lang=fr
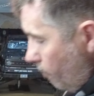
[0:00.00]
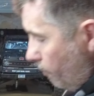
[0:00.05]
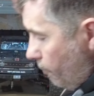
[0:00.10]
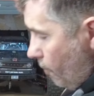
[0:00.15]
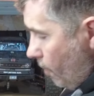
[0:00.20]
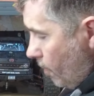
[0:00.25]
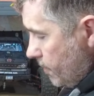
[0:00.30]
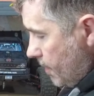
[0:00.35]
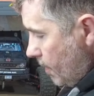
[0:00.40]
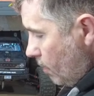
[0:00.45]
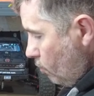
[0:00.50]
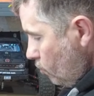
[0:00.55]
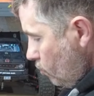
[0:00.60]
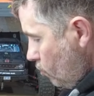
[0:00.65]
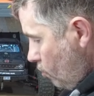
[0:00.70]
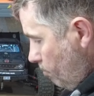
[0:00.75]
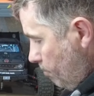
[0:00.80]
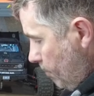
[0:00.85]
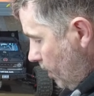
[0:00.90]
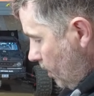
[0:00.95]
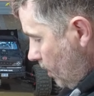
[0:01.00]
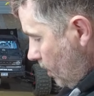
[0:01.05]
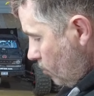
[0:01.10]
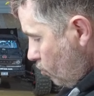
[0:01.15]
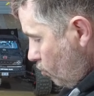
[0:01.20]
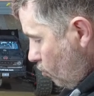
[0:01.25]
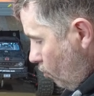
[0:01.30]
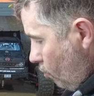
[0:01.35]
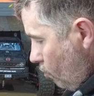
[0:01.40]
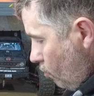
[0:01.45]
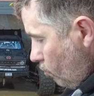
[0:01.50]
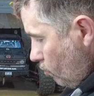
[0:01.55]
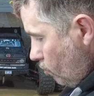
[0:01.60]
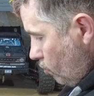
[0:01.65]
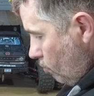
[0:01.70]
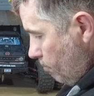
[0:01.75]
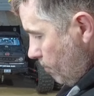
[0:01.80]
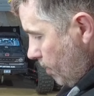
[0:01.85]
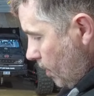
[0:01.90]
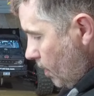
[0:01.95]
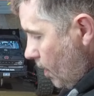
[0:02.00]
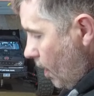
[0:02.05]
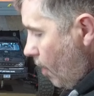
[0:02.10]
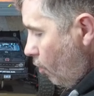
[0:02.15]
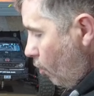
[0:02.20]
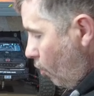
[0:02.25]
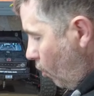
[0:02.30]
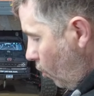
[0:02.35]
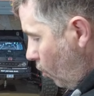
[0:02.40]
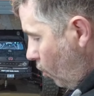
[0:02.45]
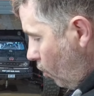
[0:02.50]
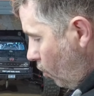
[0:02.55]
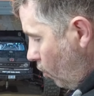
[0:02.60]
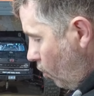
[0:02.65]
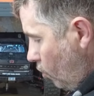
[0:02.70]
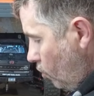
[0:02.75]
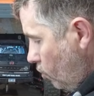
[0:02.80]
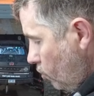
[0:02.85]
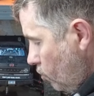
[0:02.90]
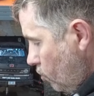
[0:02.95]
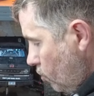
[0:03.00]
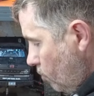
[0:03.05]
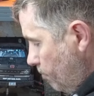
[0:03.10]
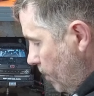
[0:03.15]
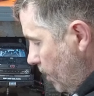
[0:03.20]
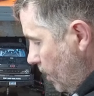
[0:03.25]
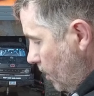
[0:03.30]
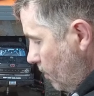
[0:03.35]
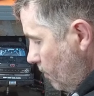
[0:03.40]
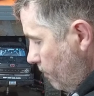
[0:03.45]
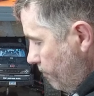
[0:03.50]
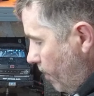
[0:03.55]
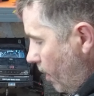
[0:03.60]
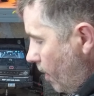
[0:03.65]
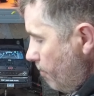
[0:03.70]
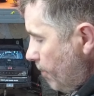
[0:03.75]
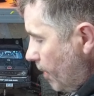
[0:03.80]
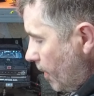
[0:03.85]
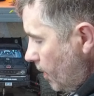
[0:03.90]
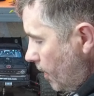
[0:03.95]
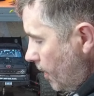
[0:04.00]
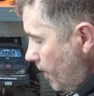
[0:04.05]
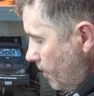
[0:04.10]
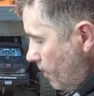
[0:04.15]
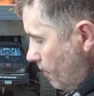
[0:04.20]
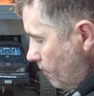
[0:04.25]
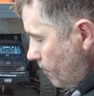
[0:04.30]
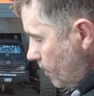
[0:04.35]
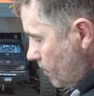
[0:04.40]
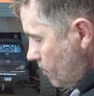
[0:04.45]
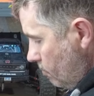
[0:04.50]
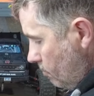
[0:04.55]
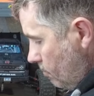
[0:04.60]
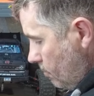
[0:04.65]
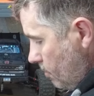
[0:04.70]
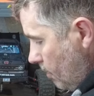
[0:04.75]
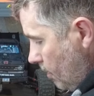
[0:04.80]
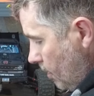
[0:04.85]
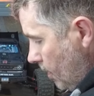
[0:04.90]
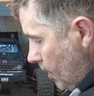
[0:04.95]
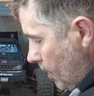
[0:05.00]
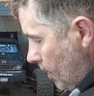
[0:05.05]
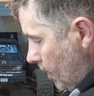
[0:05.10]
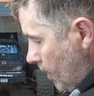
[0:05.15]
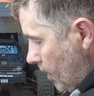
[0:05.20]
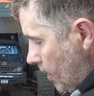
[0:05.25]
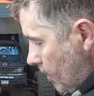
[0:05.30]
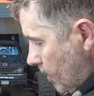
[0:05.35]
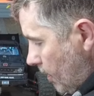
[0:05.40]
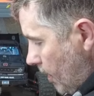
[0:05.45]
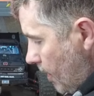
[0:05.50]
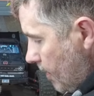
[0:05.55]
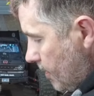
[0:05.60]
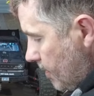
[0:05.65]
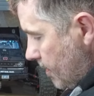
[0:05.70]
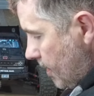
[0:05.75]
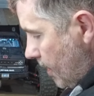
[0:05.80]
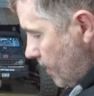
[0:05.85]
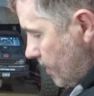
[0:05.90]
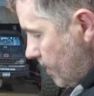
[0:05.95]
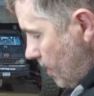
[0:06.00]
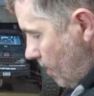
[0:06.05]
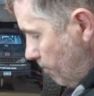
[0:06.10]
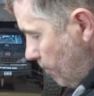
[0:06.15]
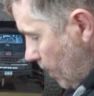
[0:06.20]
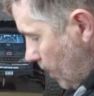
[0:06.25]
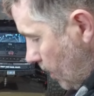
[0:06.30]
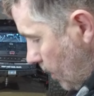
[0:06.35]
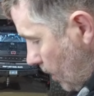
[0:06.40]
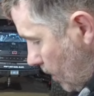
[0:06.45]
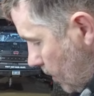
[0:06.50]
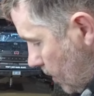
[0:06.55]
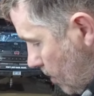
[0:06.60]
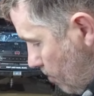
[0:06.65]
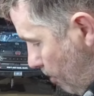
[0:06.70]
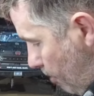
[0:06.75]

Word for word: force à consommer, à surreconsommer, à re-consommer, enfin l'américaine, hein, de toute façon. Traque ça, c'est américain, c'est